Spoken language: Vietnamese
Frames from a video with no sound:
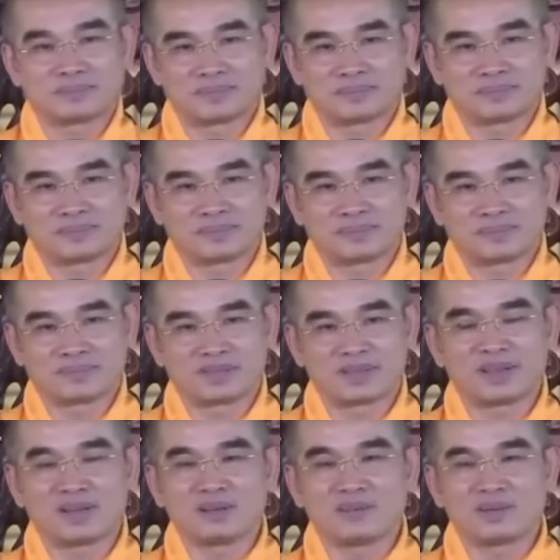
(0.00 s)
Tới hồi mình
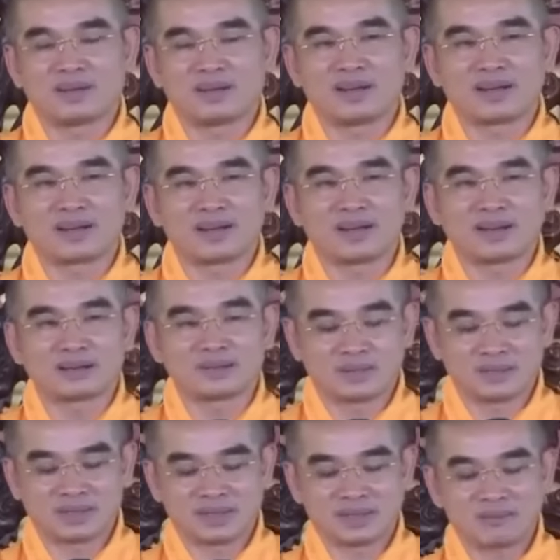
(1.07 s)
ân hận, mình thấy mình
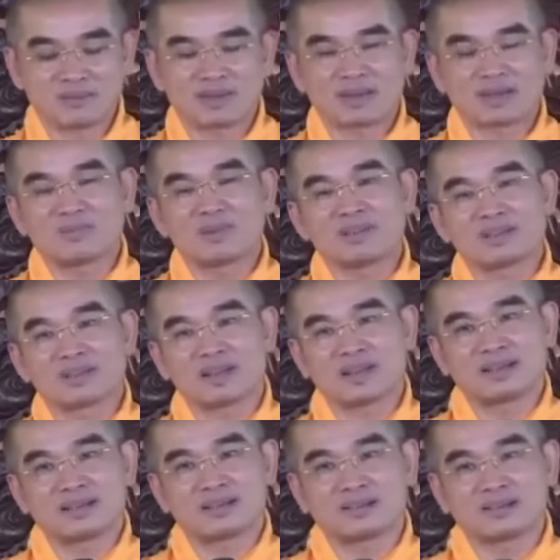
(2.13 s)
đã bị sai rồi
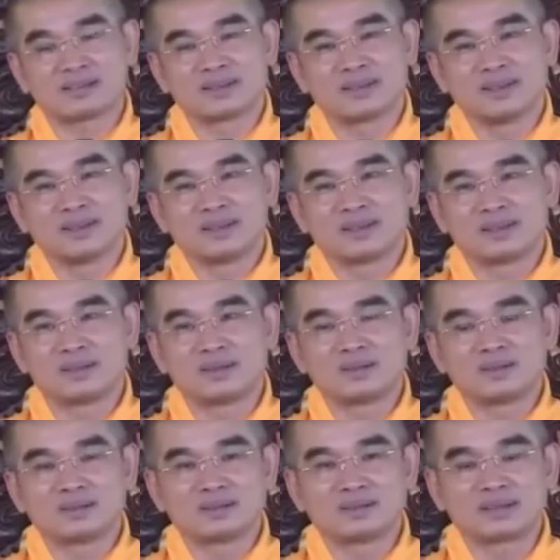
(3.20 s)
thì đổi thừa tại
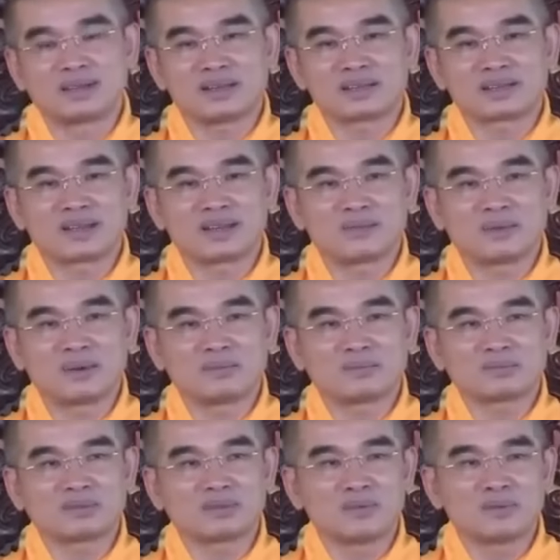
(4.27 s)
sao mà ổng tu, ổng
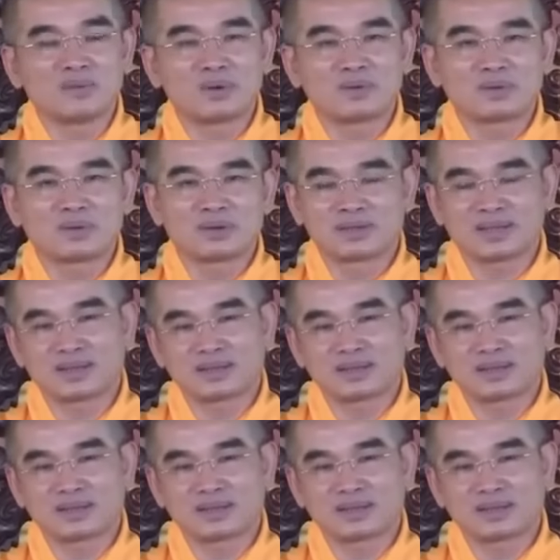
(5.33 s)
còn gian dối.